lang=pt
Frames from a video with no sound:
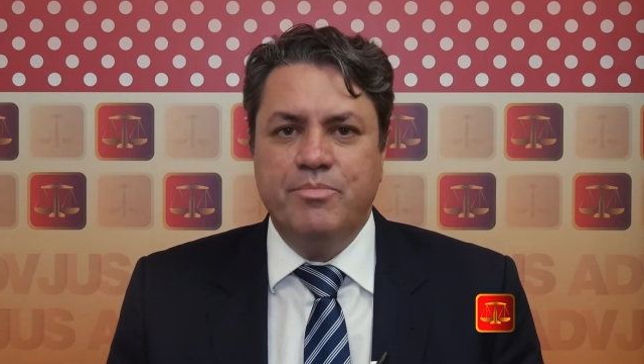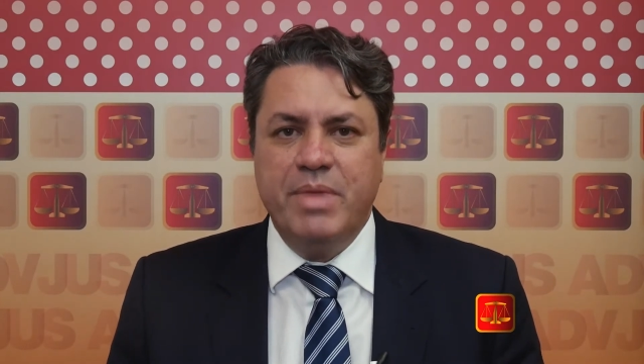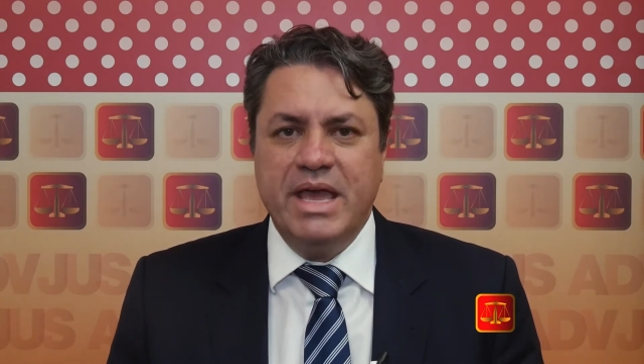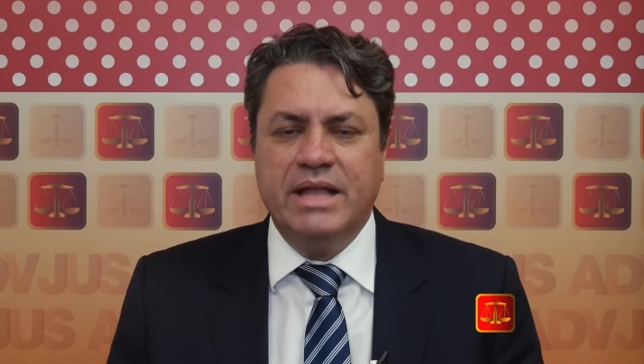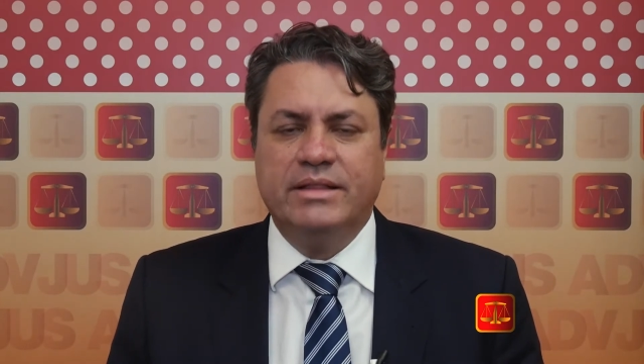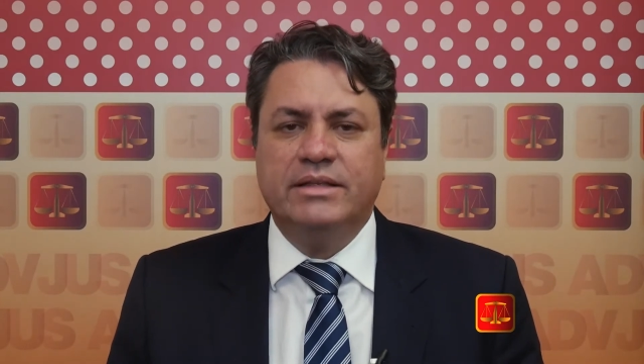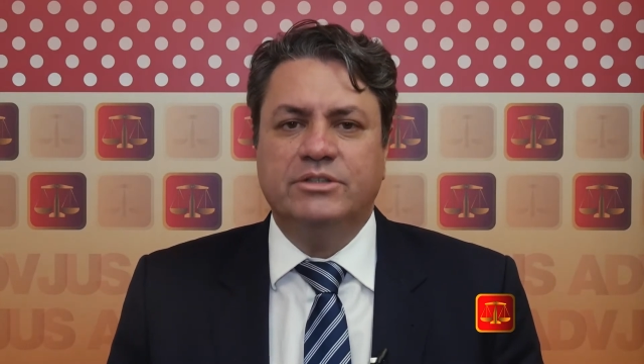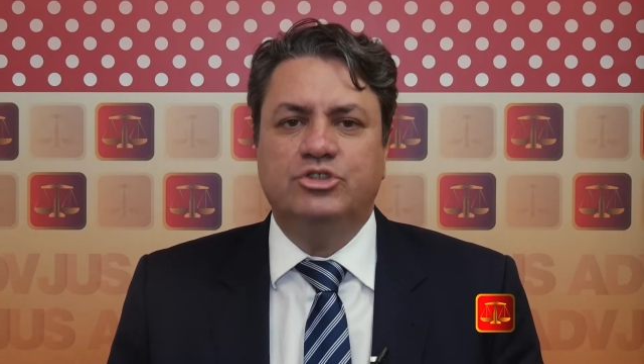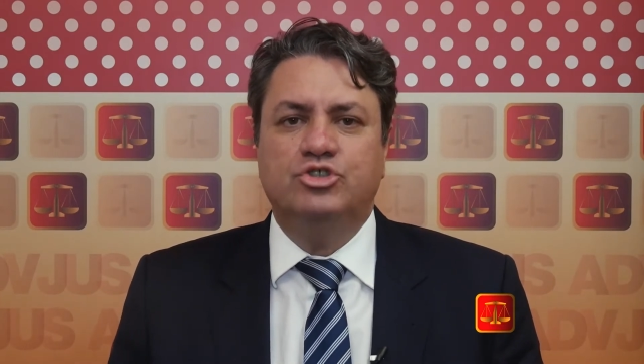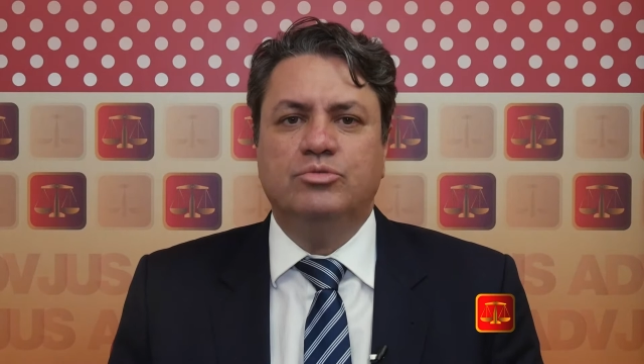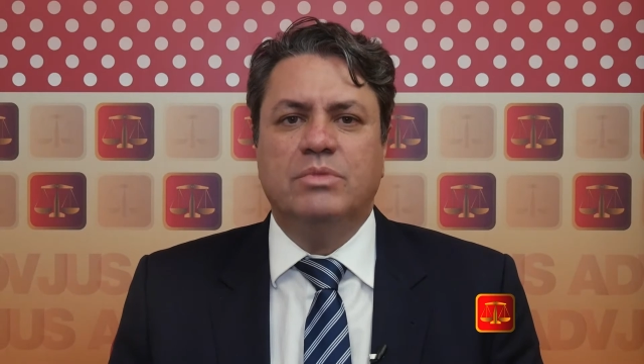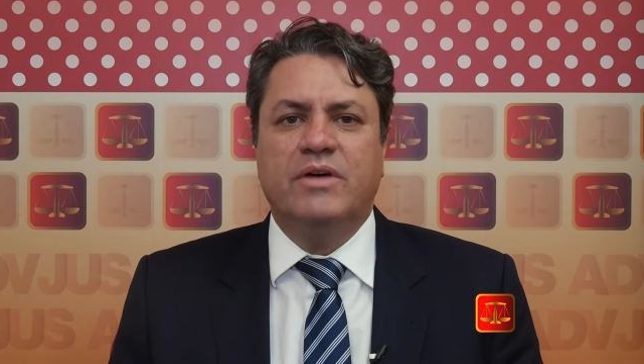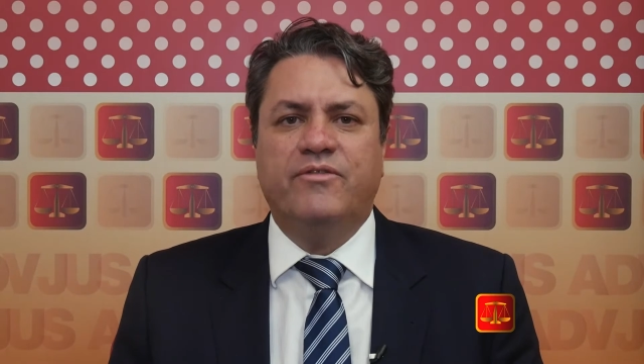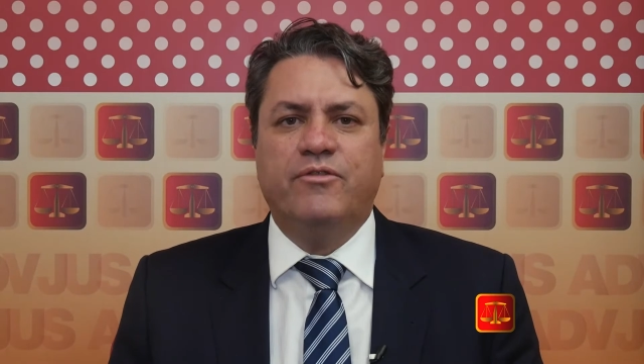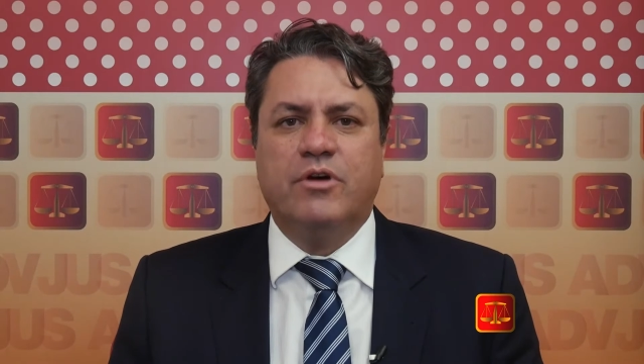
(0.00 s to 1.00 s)
metas de
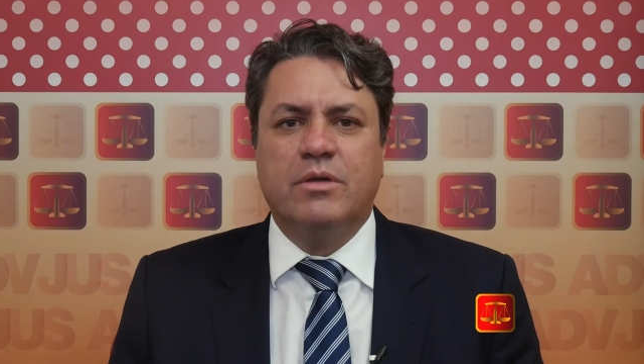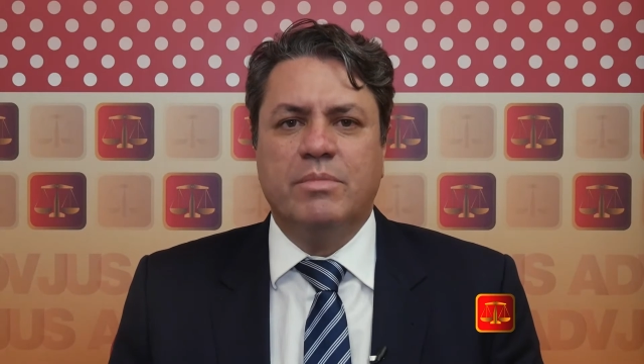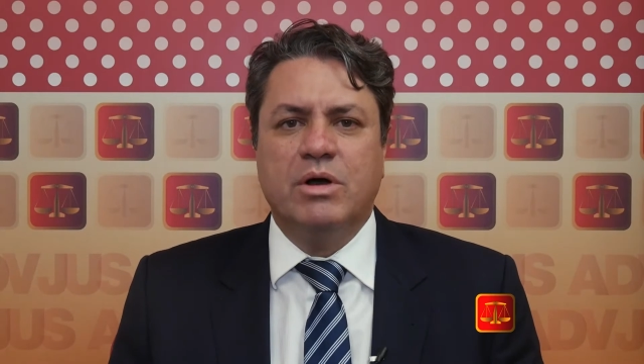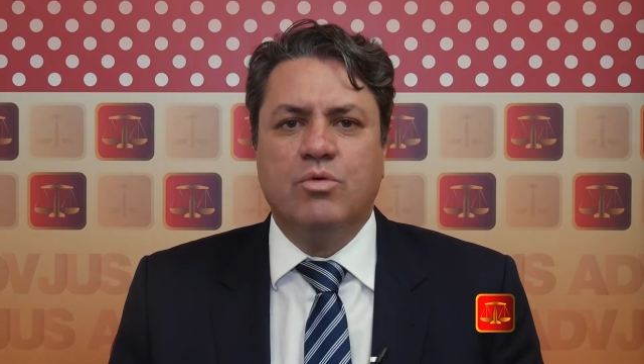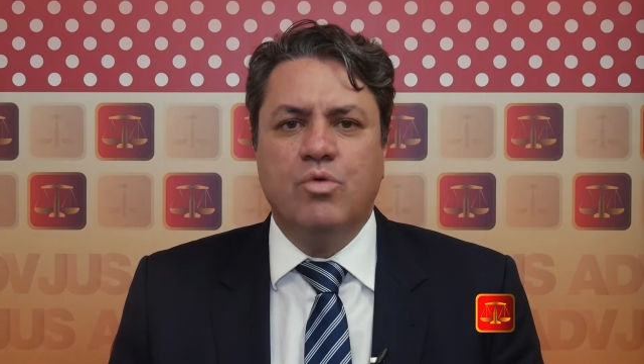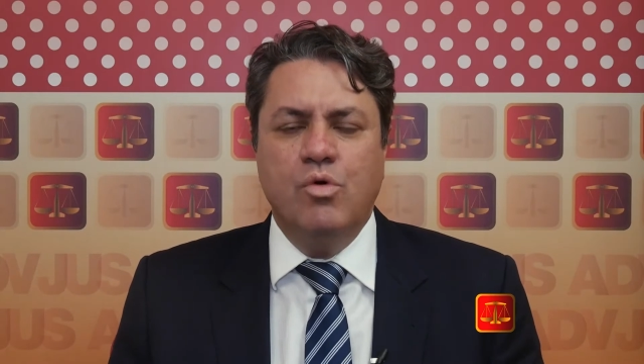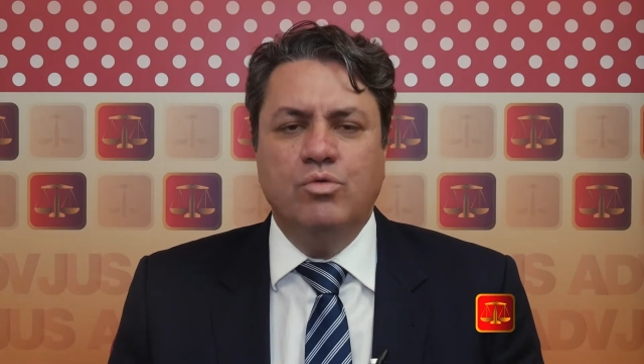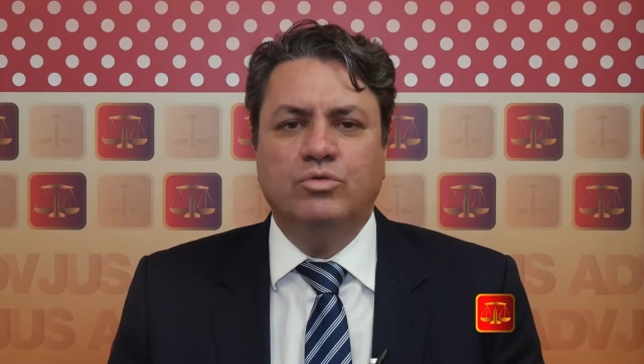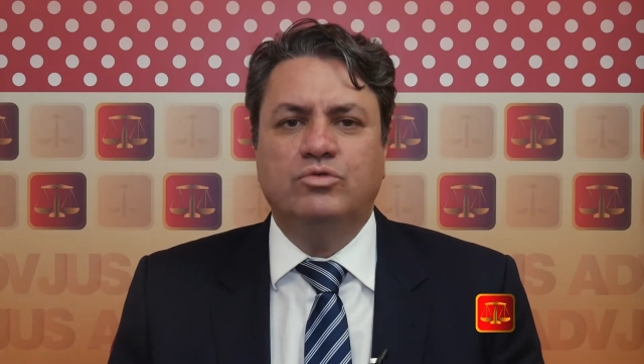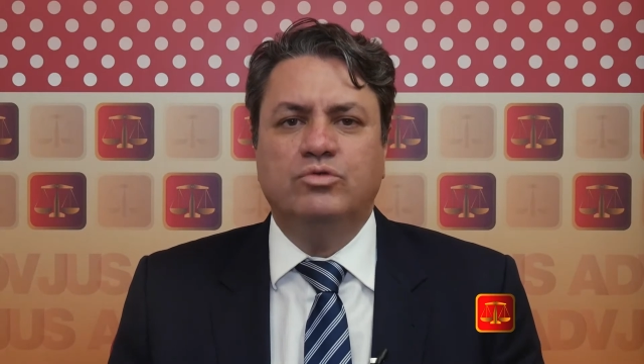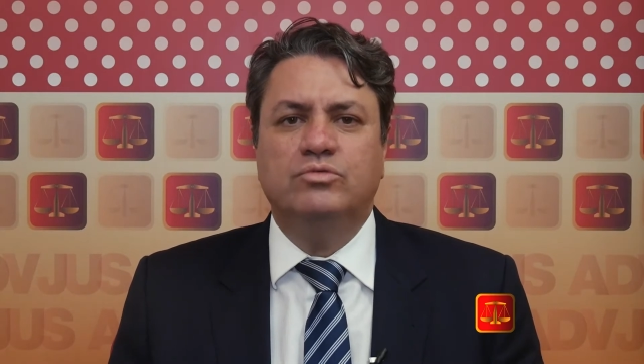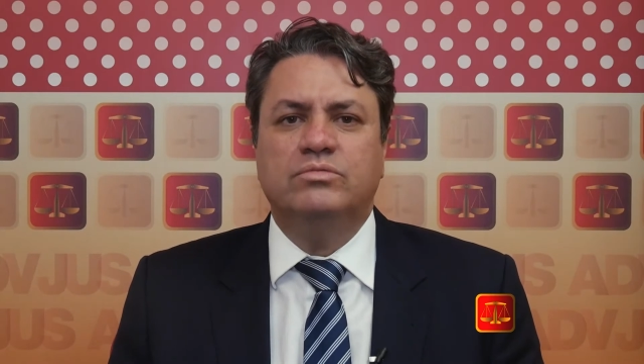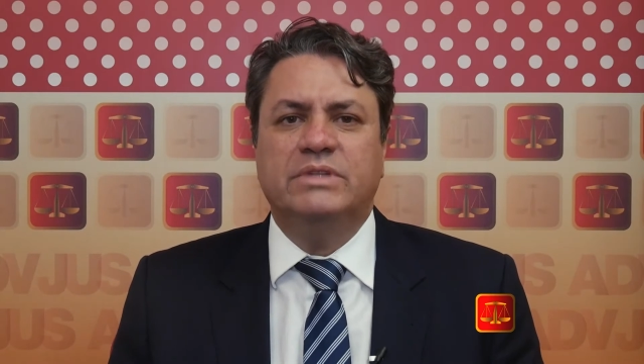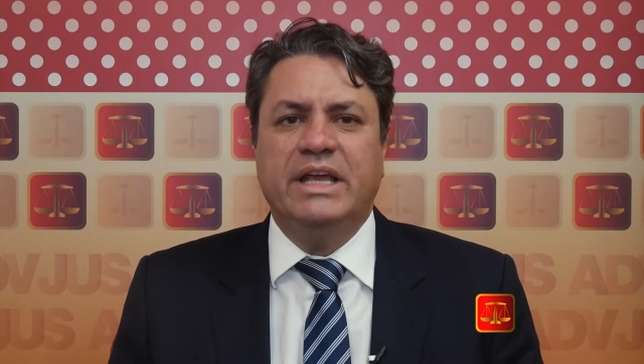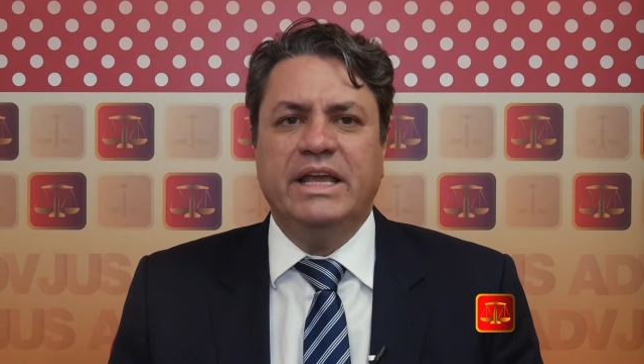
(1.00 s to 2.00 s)
uma forma
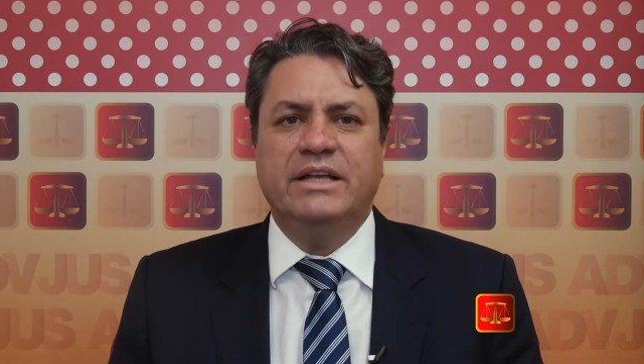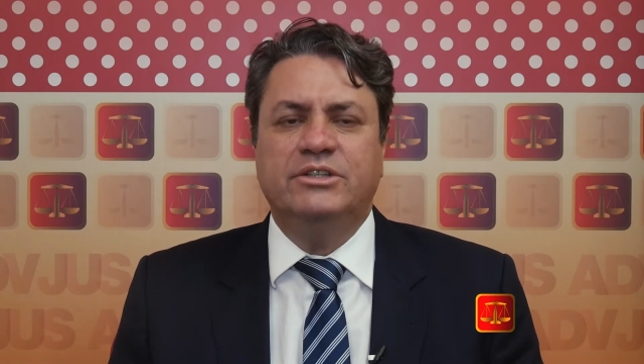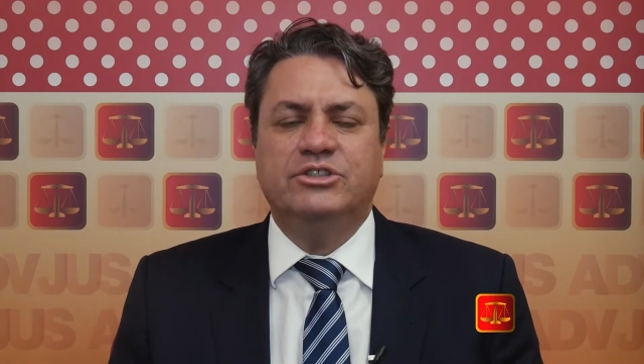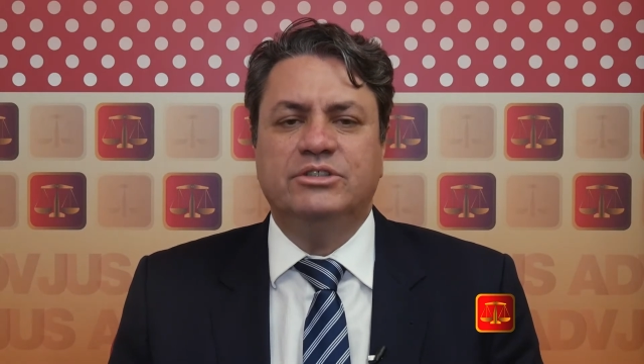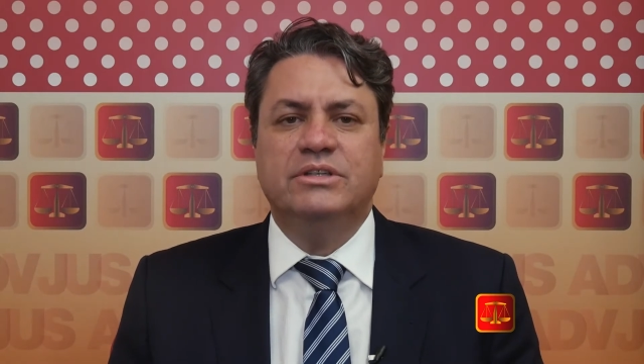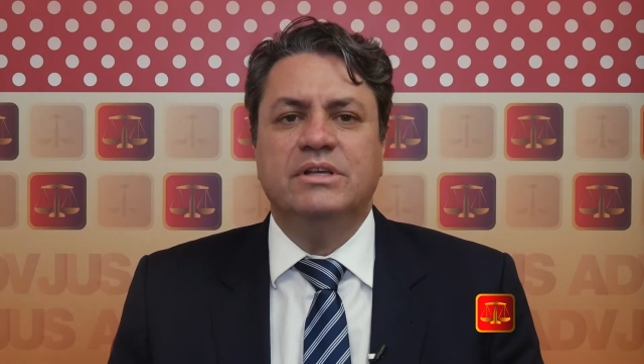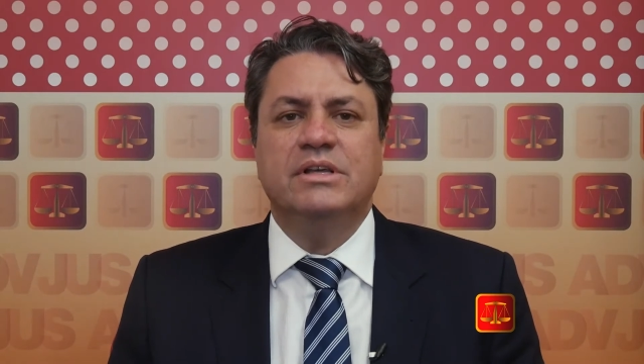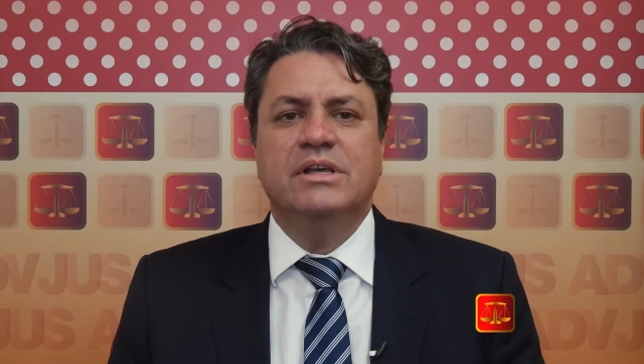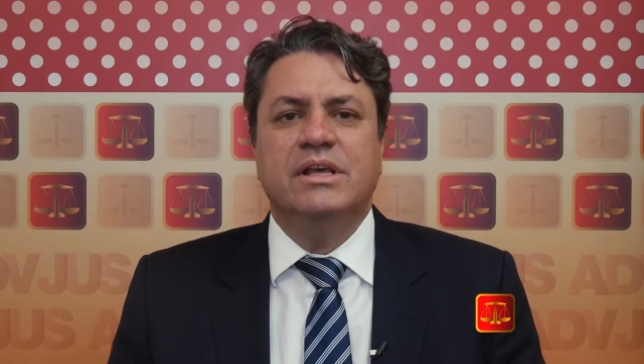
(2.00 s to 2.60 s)
contundente